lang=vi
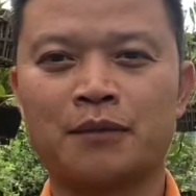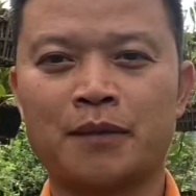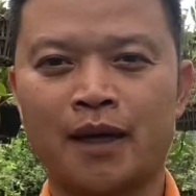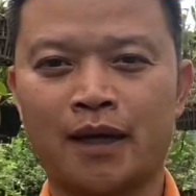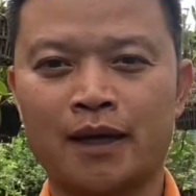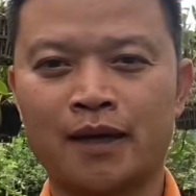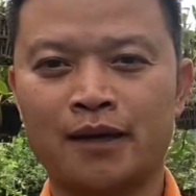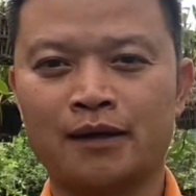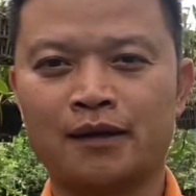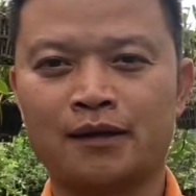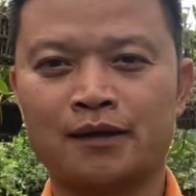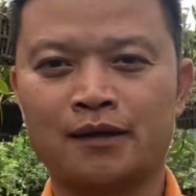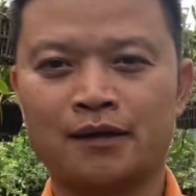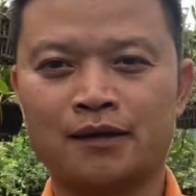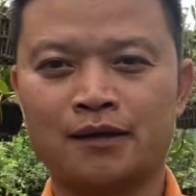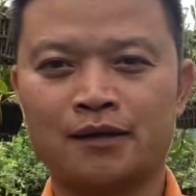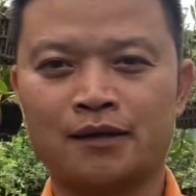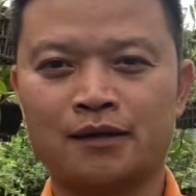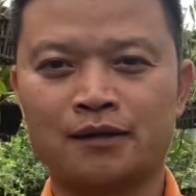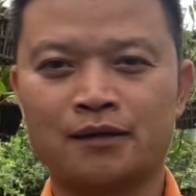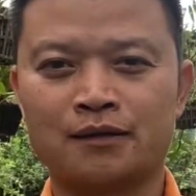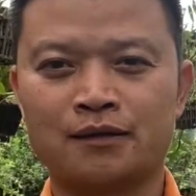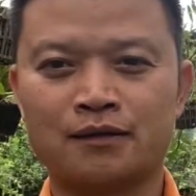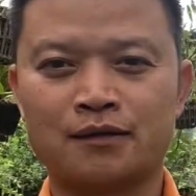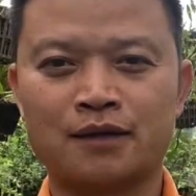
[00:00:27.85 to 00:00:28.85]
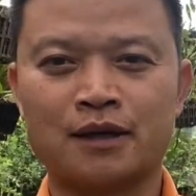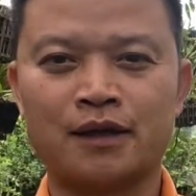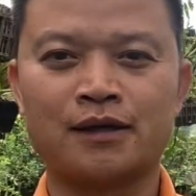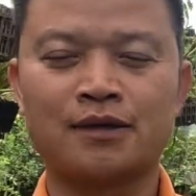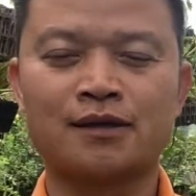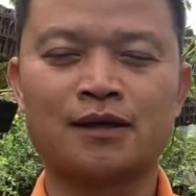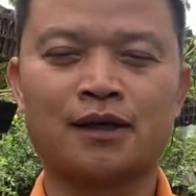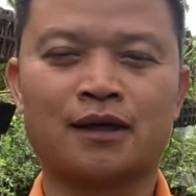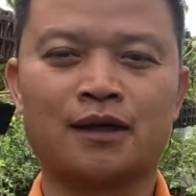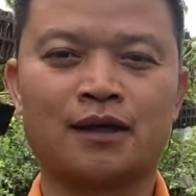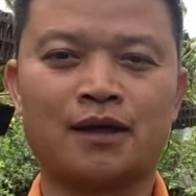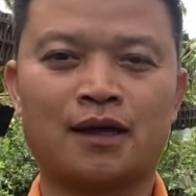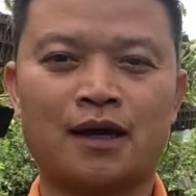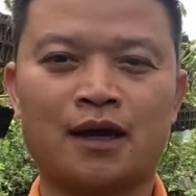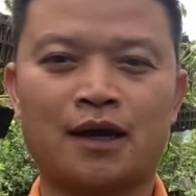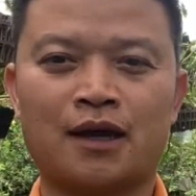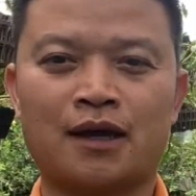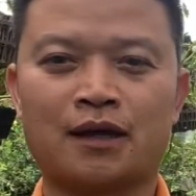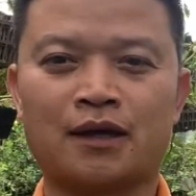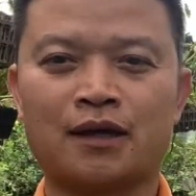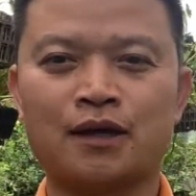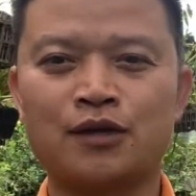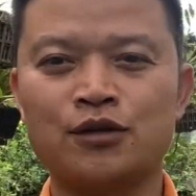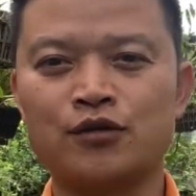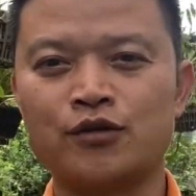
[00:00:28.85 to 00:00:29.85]
này thấy rằng là
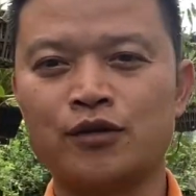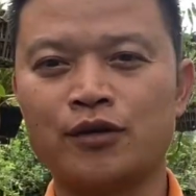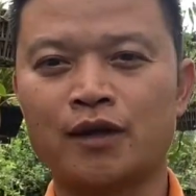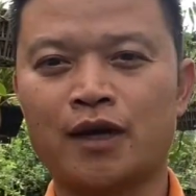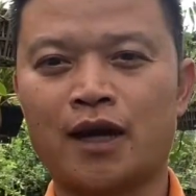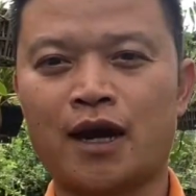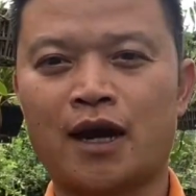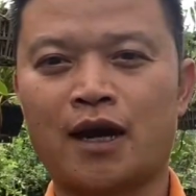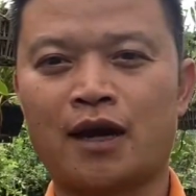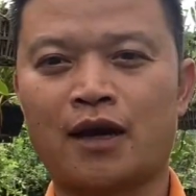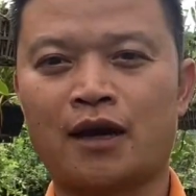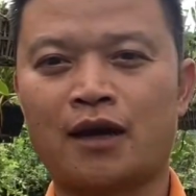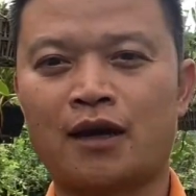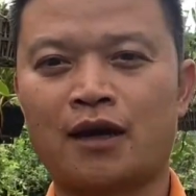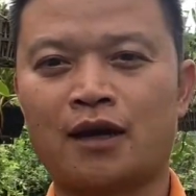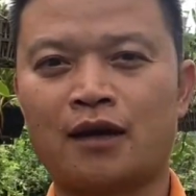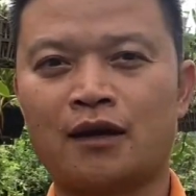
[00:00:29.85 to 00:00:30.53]
cây đùi gà